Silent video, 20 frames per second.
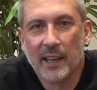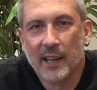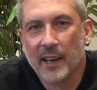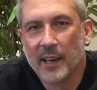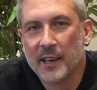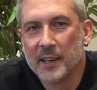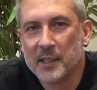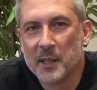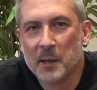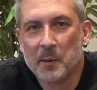gene
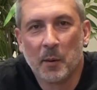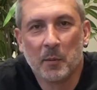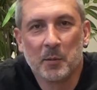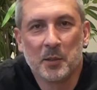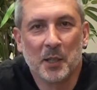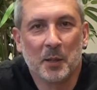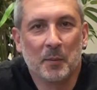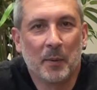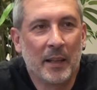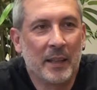
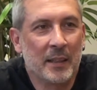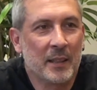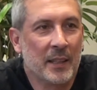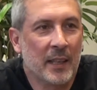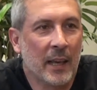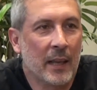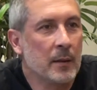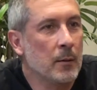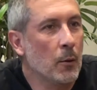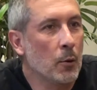yayınlamamış ki ben
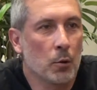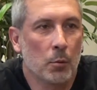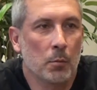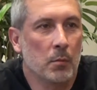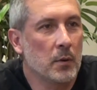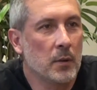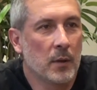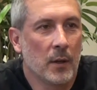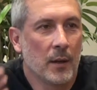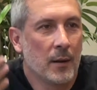gene o
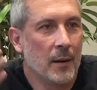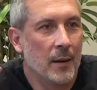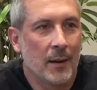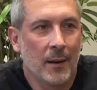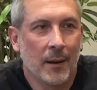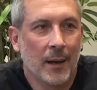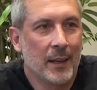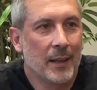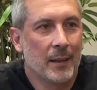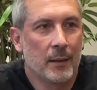
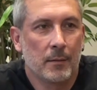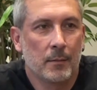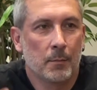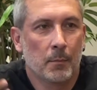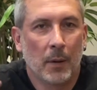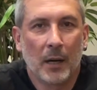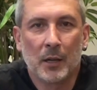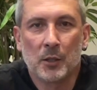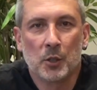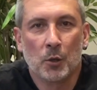hani
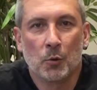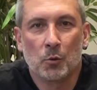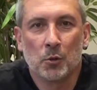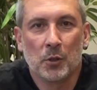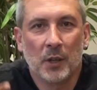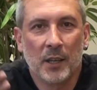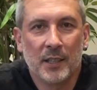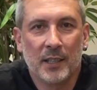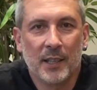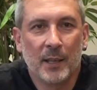
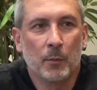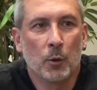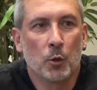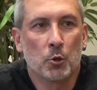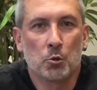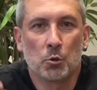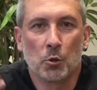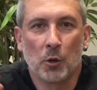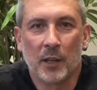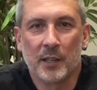başçavuşun eşeği mi
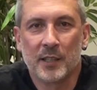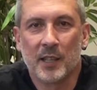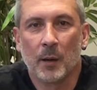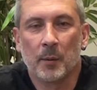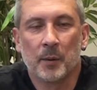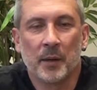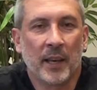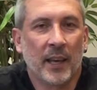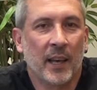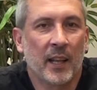osuruyor
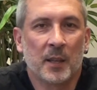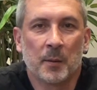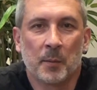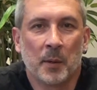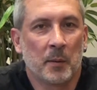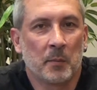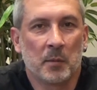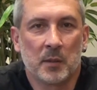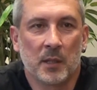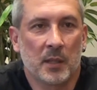hesabına geldi
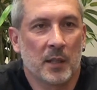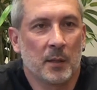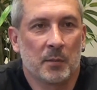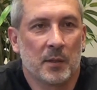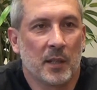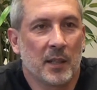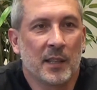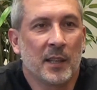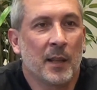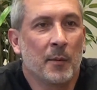benim. Demek
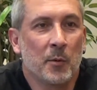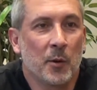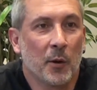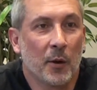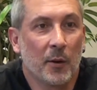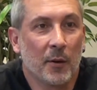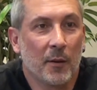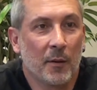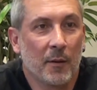Kimse ki dinlemiyor. benle